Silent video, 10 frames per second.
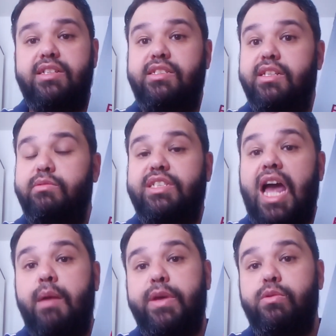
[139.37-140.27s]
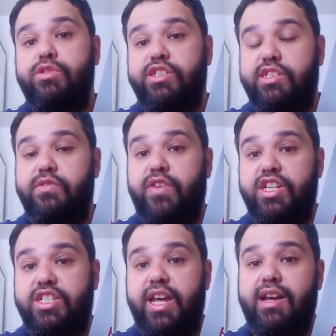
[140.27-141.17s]
a gente não sabe aonde isso
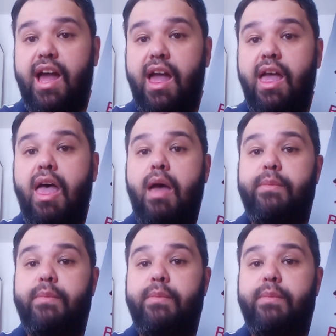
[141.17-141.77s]
vai chegar,